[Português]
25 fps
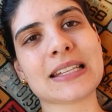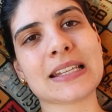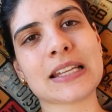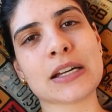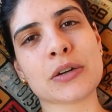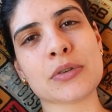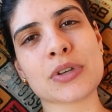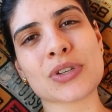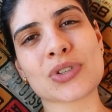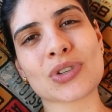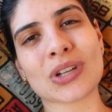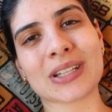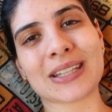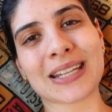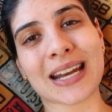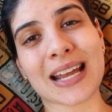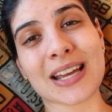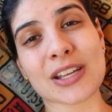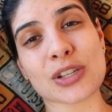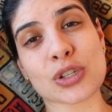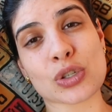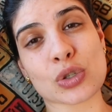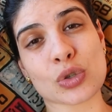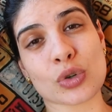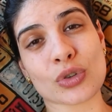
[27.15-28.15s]
então isso
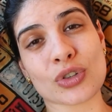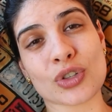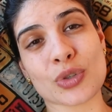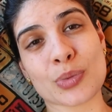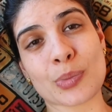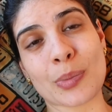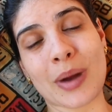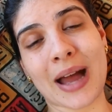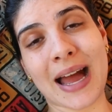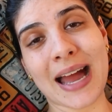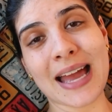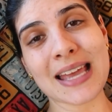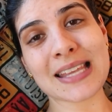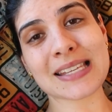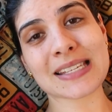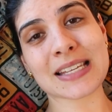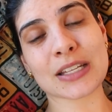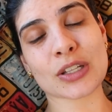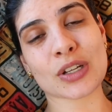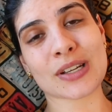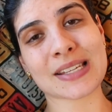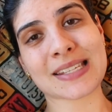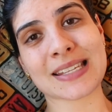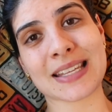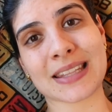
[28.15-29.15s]
atrasou demais
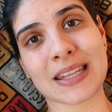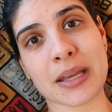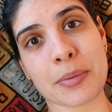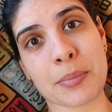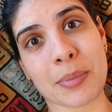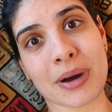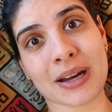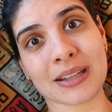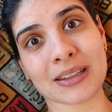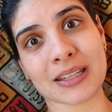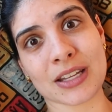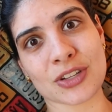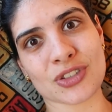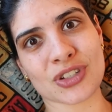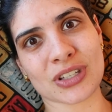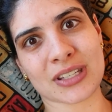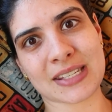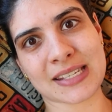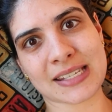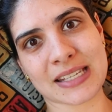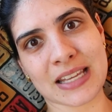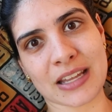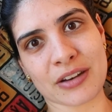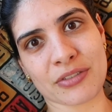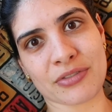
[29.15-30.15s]
a nossa demanda de
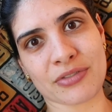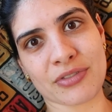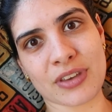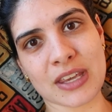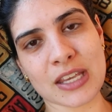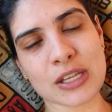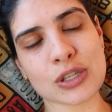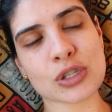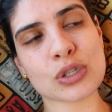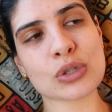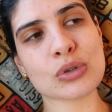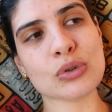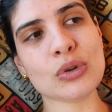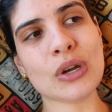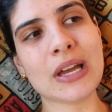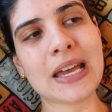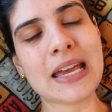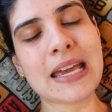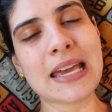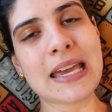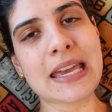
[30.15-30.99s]
serviço